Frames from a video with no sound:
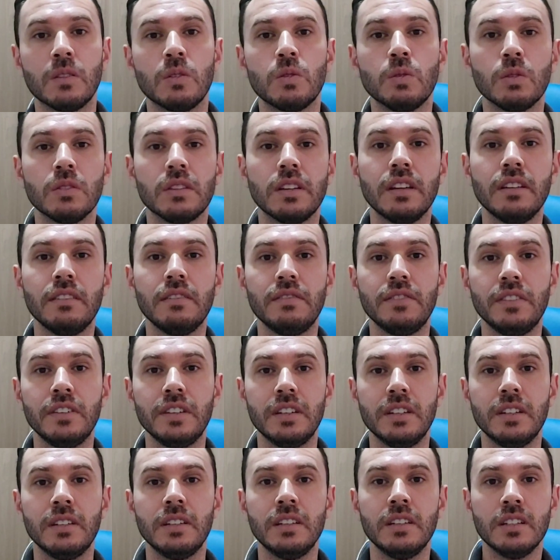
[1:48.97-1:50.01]
do
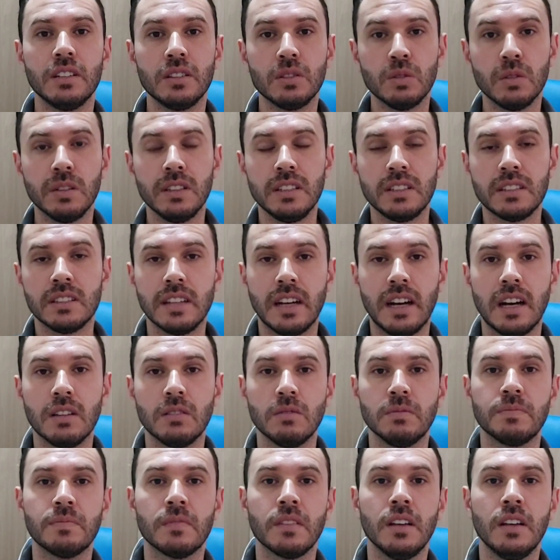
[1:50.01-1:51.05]
dever do
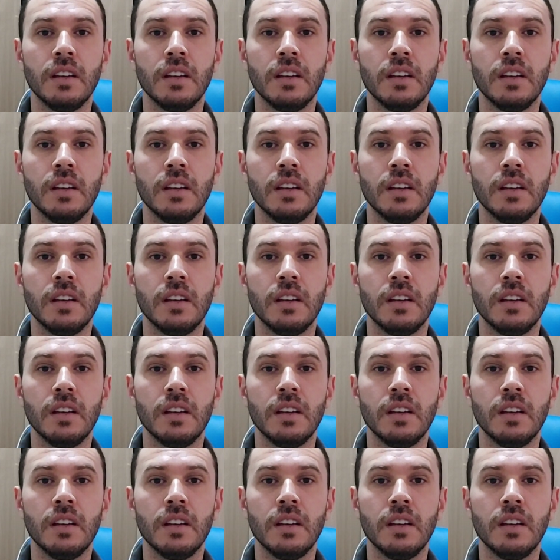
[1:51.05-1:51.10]
Estado.